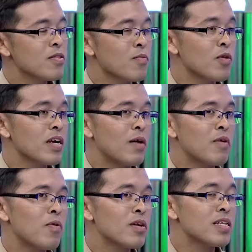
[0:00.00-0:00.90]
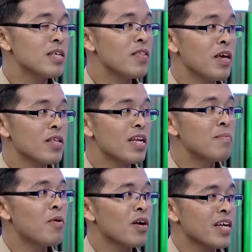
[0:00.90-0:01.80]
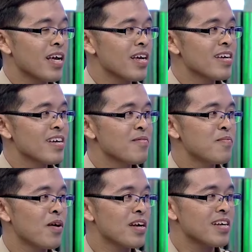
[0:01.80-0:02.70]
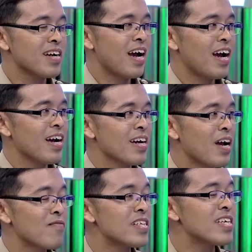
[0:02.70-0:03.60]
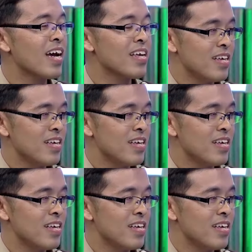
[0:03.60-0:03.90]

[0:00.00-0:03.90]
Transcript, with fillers: สมยศกะว่าพอเดือนที่สี่ก็จะเริ่มผ่อนไงฮะผ่อนค่าเริ่มผ่อนค่าแ